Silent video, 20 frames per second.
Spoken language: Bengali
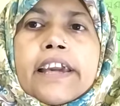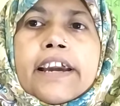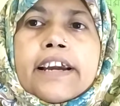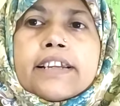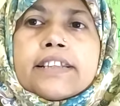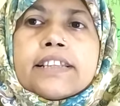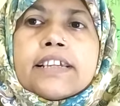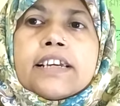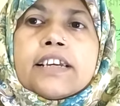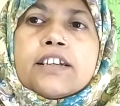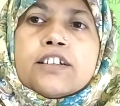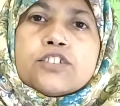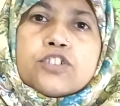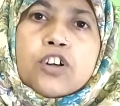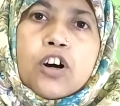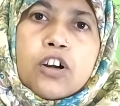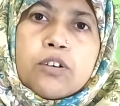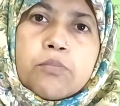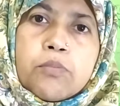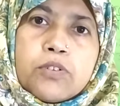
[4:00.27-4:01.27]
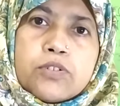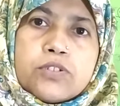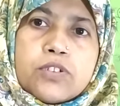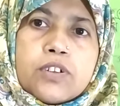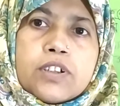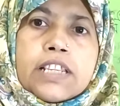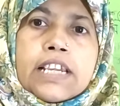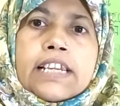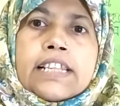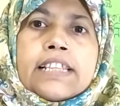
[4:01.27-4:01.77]
একটি
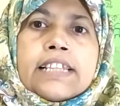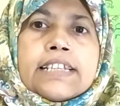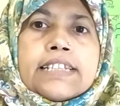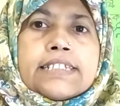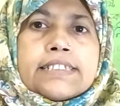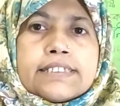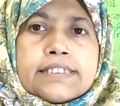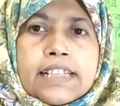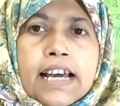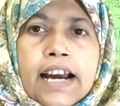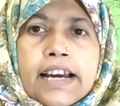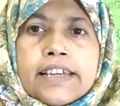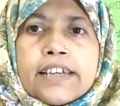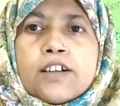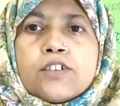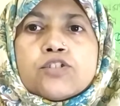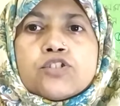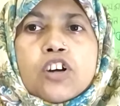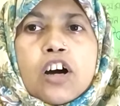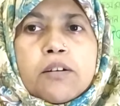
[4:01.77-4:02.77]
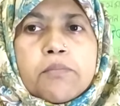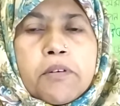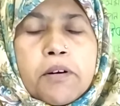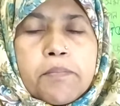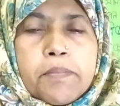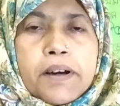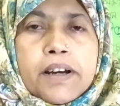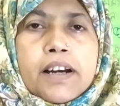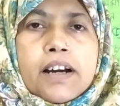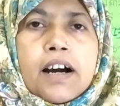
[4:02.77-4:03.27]
সর্বজনীন স্থায়ী
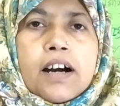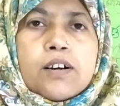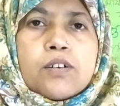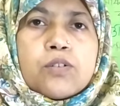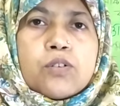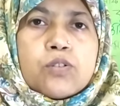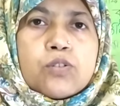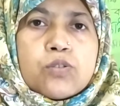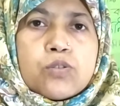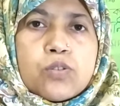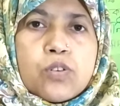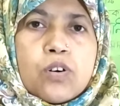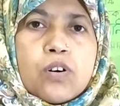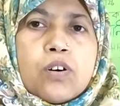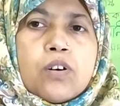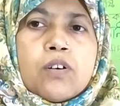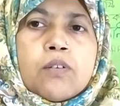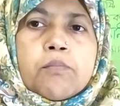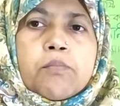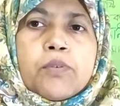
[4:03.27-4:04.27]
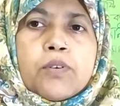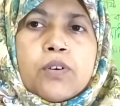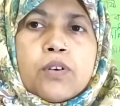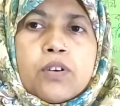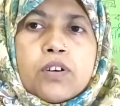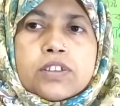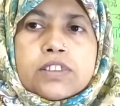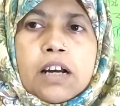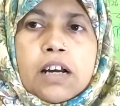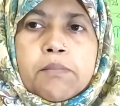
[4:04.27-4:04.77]
সর্বাপেক্ষা গুরুত্বপূর্ণ
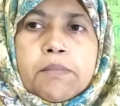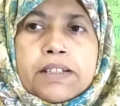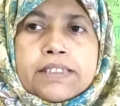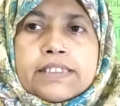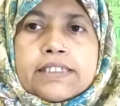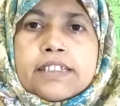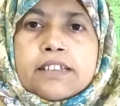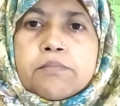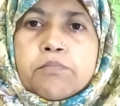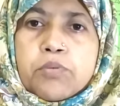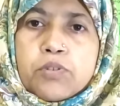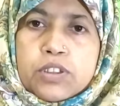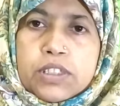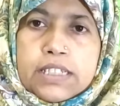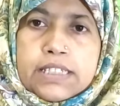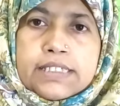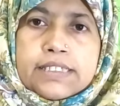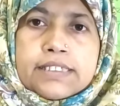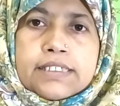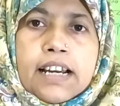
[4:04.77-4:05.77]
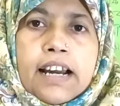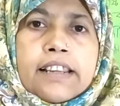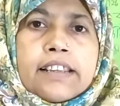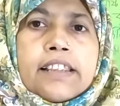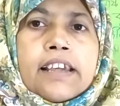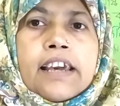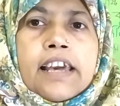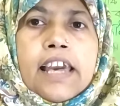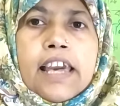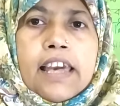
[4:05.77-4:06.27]
সামাজিক প্রতিষ্ঠান
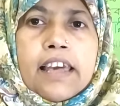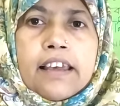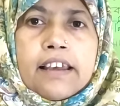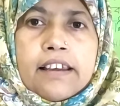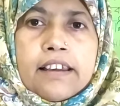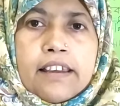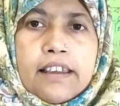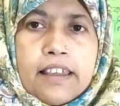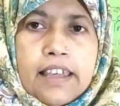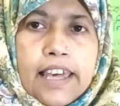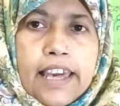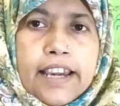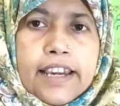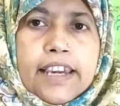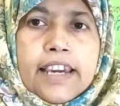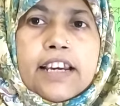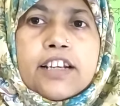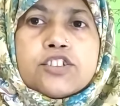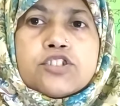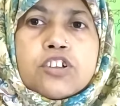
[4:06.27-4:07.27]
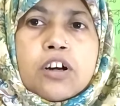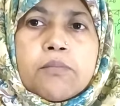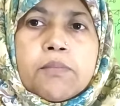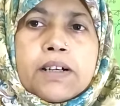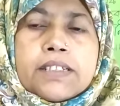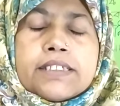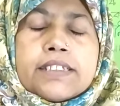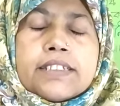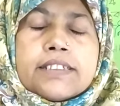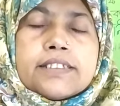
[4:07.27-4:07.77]
একে
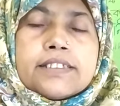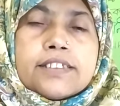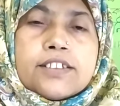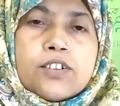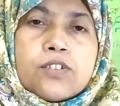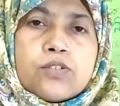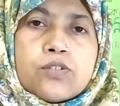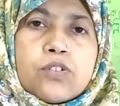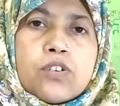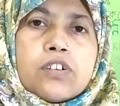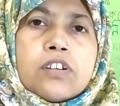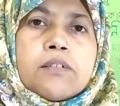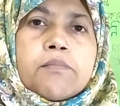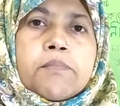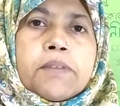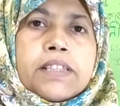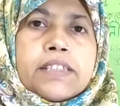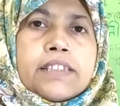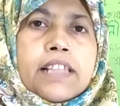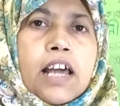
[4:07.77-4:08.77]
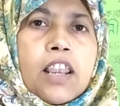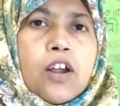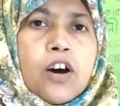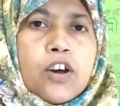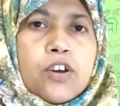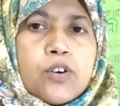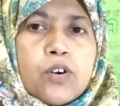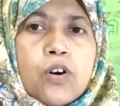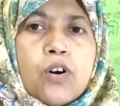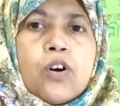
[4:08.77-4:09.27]
সমাজের চিরন্তন
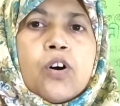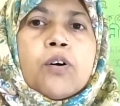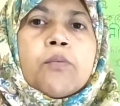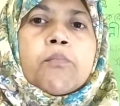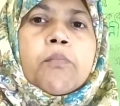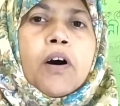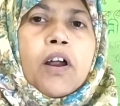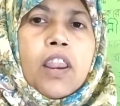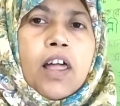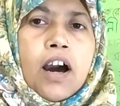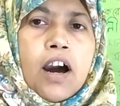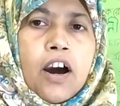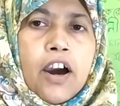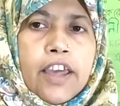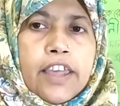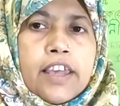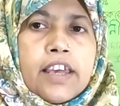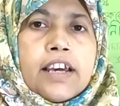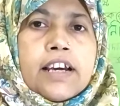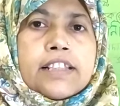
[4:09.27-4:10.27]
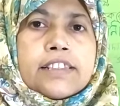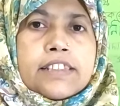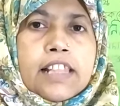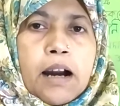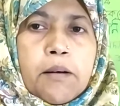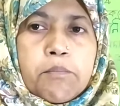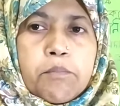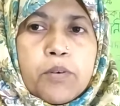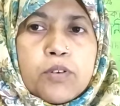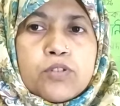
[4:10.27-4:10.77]
বিদ্যালয়ও বলা হয়
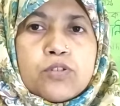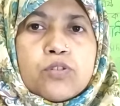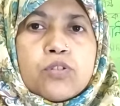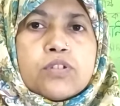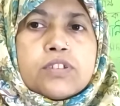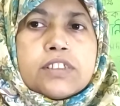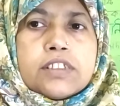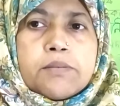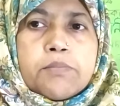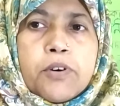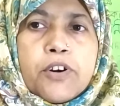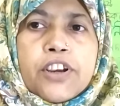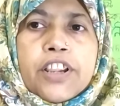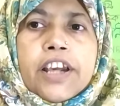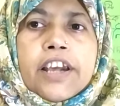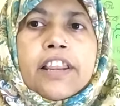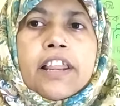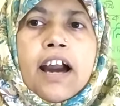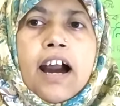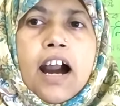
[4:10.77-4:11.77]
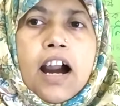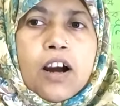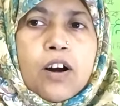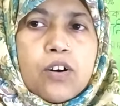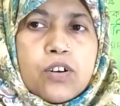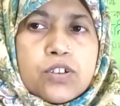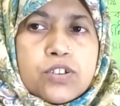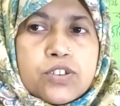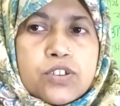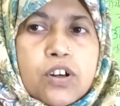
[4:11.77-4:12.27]
দাম্পত্য জীবনের
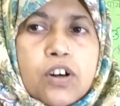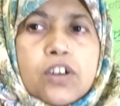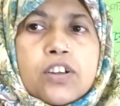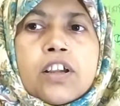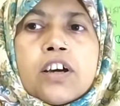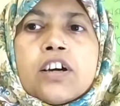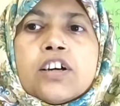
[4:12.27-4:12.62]
আকর্ষণ